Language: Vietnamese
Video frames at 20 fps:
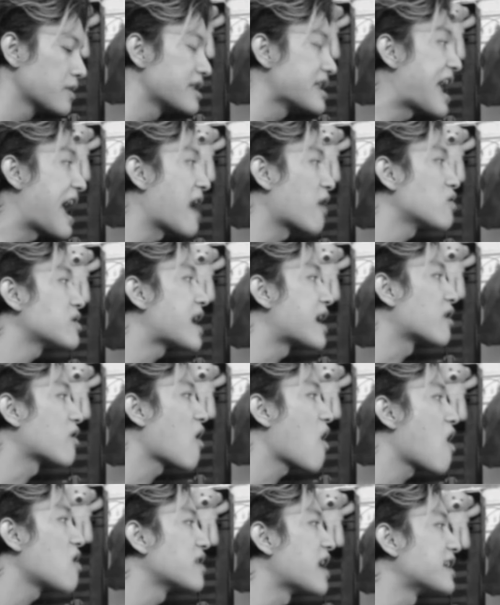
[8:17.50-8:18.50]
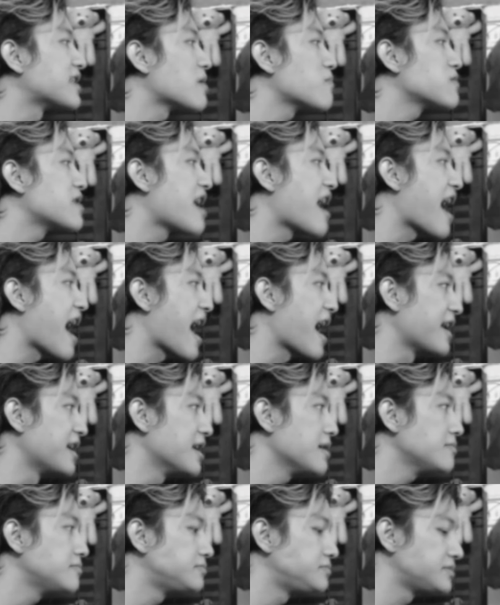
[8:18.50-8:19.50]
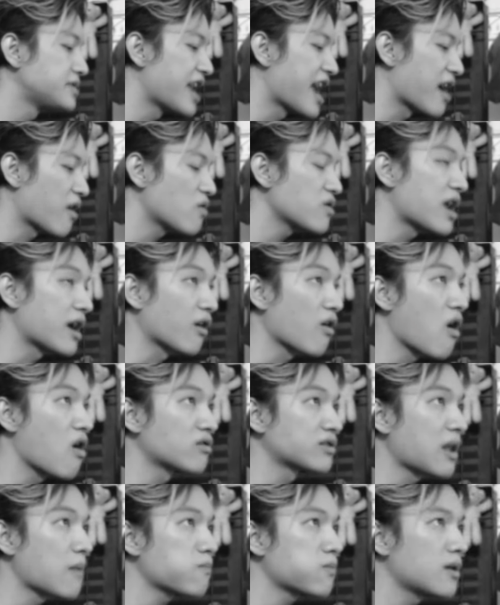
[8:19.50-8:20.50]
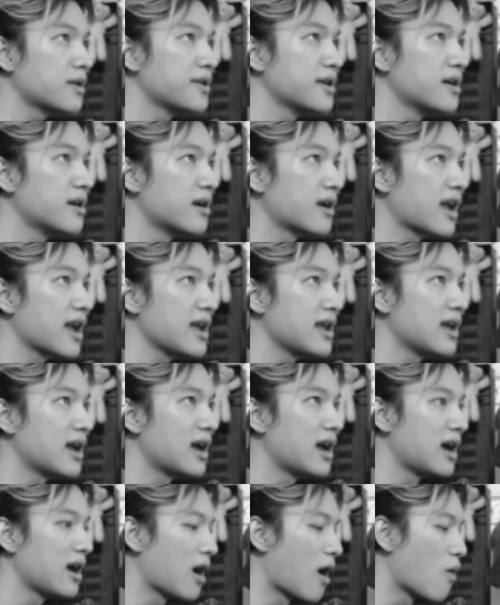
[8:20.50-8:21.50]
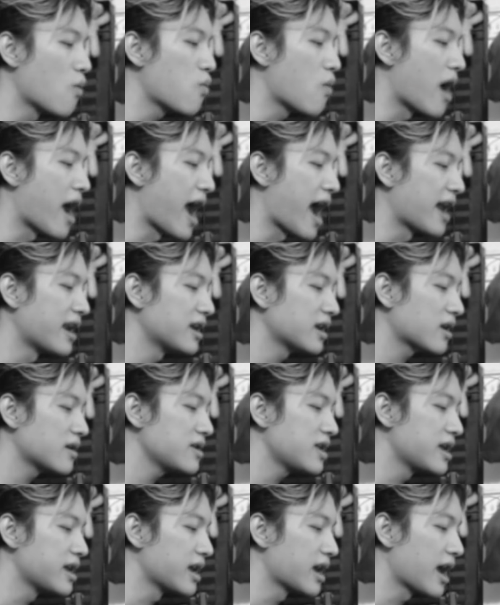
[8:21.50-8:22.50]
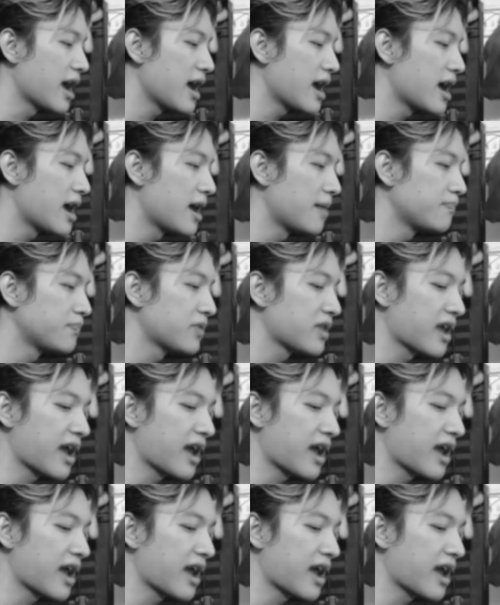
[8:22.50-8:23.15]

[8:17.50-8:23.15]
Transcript: Nhà có thằng con để tóc dài á, nhà có thằng con tóc coi như cái ổ quà đó, có gì ha,